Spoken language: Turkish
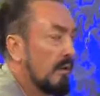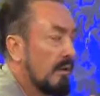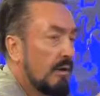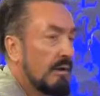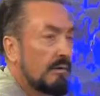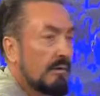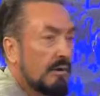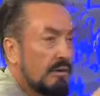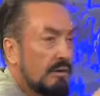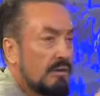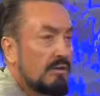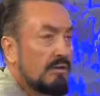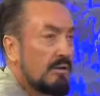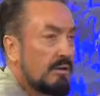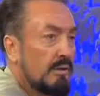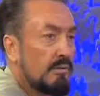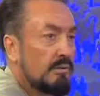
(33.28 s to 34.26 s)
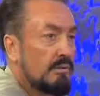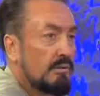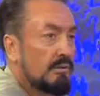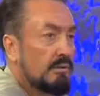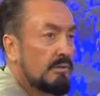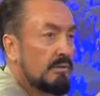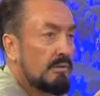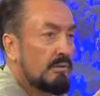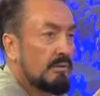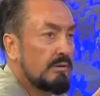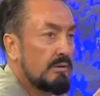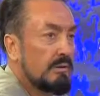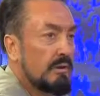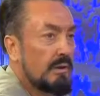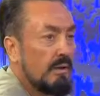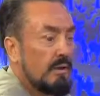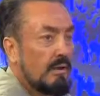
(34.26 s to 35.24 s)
Allah içini kavurduğu için